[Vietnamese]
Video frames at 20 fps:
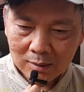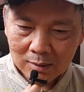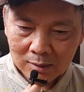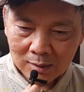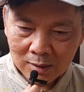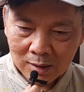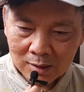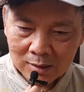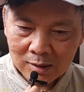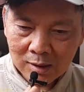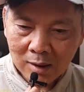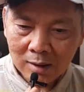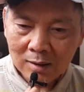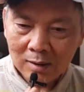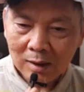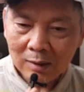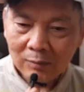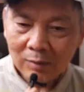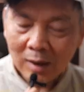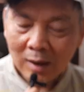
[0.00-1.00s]
lịch sự
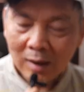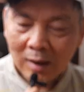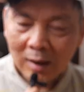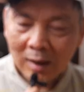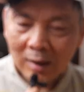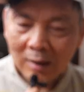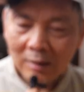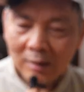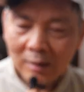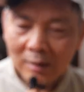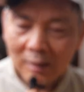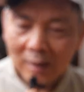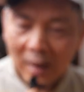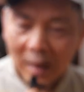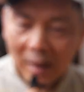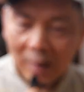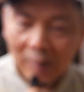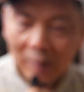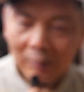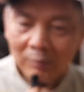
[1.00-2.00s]
anh phải là kính
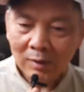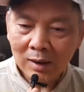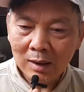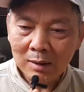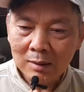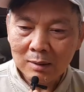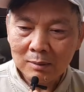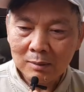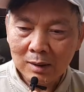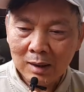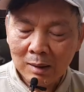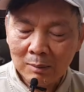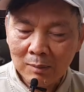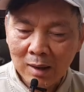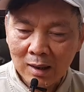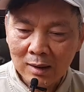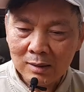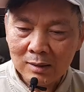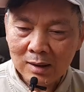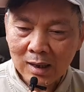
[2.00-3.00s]
đáo anh phải ăn
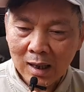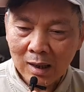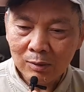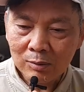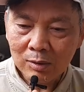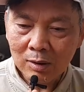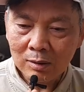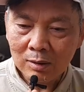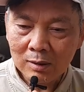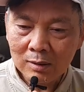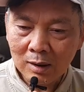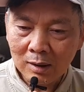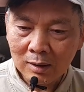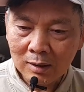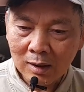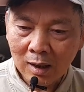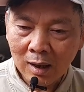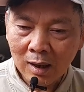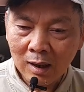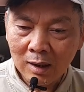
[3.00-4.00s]
mặc sao cho nó chỉnh
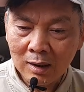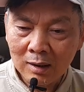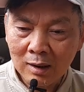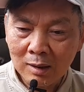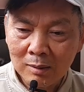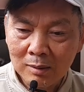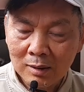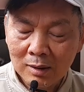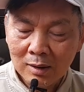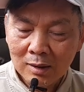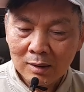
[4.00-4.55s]
tề để